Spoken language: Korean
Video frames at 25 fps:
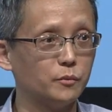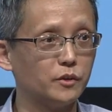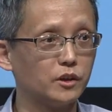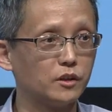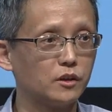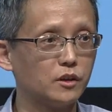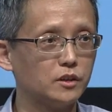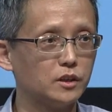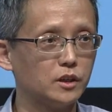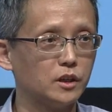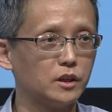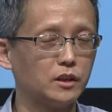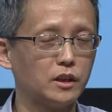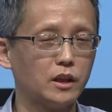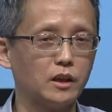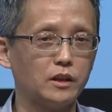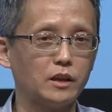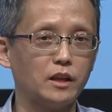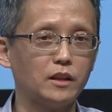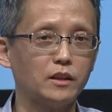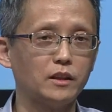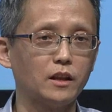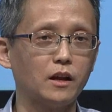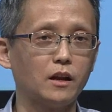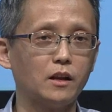느껴지는데
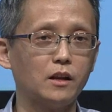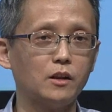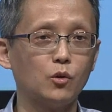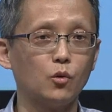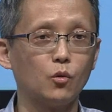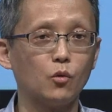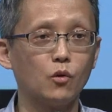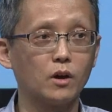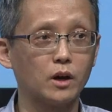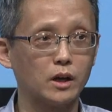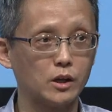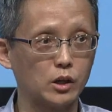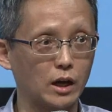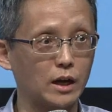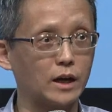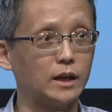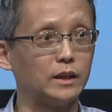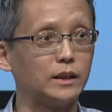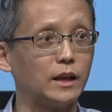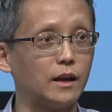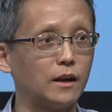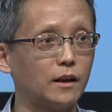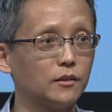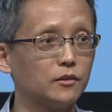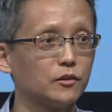옛날 용어가 약간
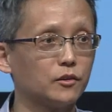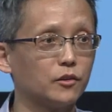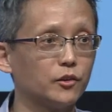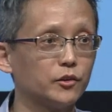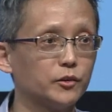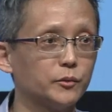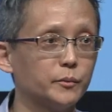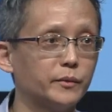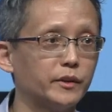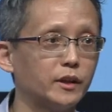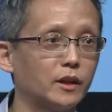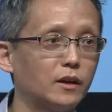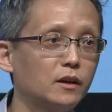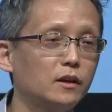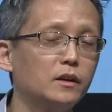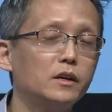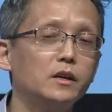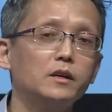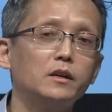달라서 그렇습니다.